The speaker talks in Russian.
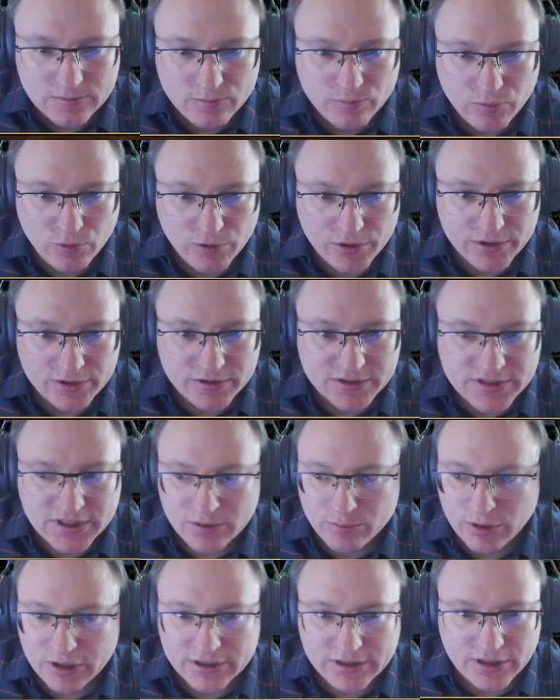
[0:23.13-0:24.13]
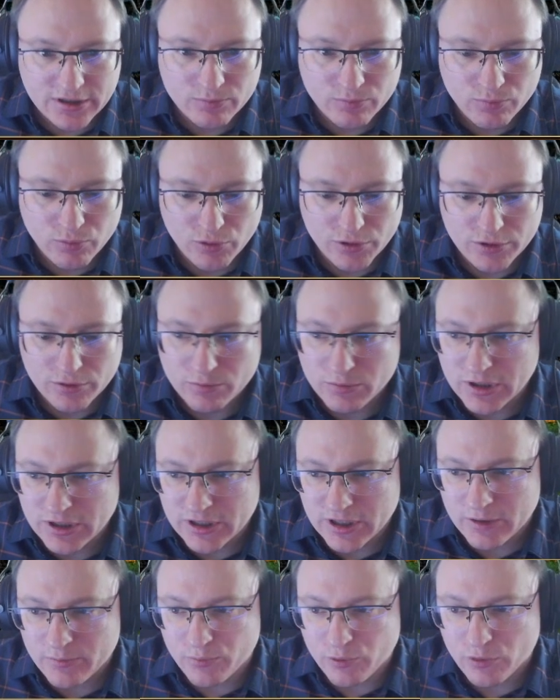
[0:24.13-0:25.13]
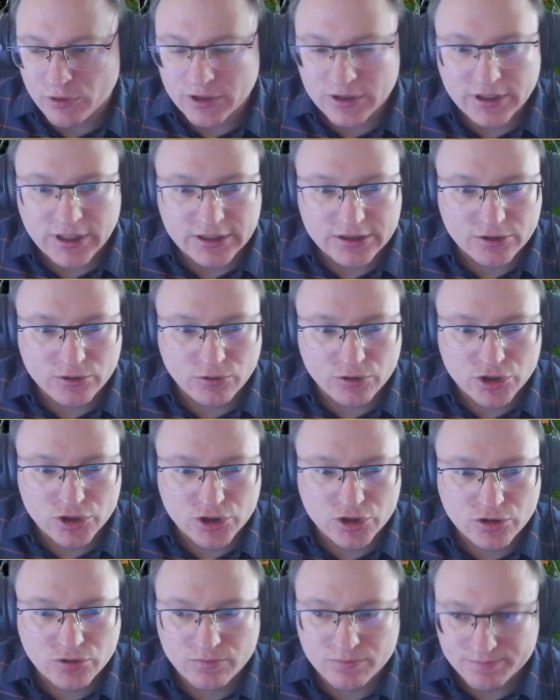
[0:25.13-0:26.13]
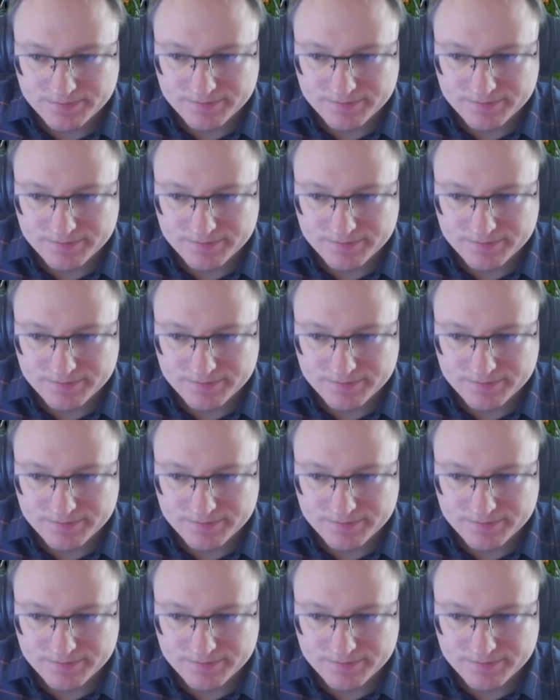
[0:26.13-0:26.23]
Понял тебя, братан, понял. Минное поле, да, ты хочешь?